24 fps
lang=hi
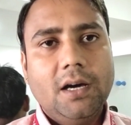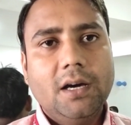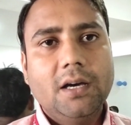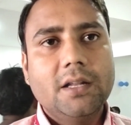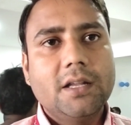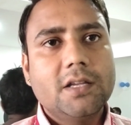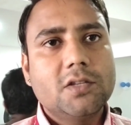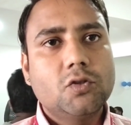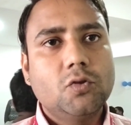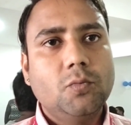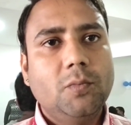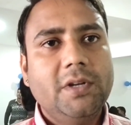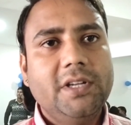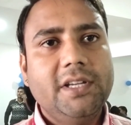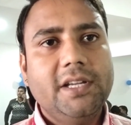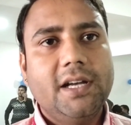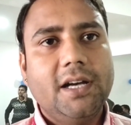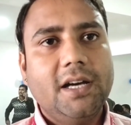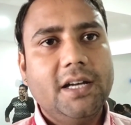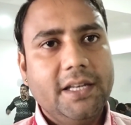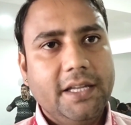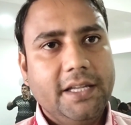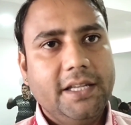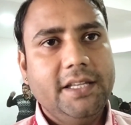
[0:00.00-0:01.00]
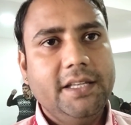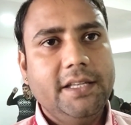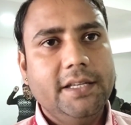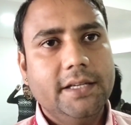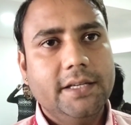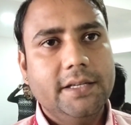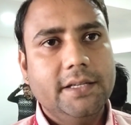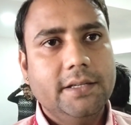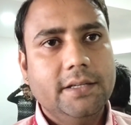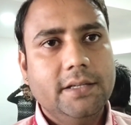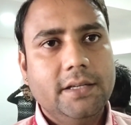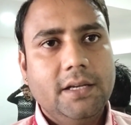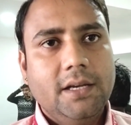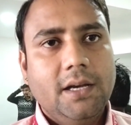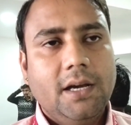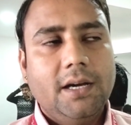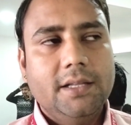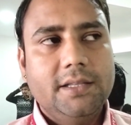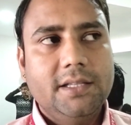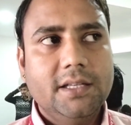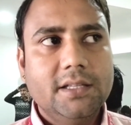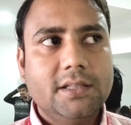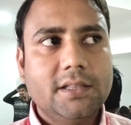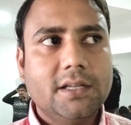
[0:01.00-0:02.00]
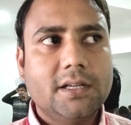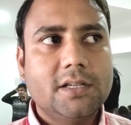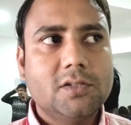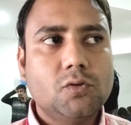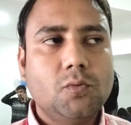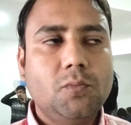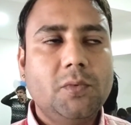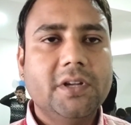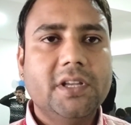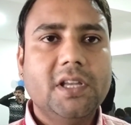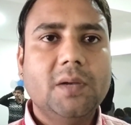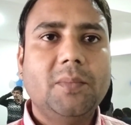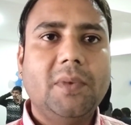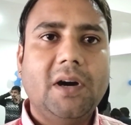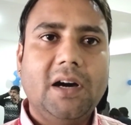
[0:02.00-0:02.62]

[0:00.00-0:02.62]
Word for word: अगर कस्टमर यहाँ नहीं है अधिकतर कस्टमर के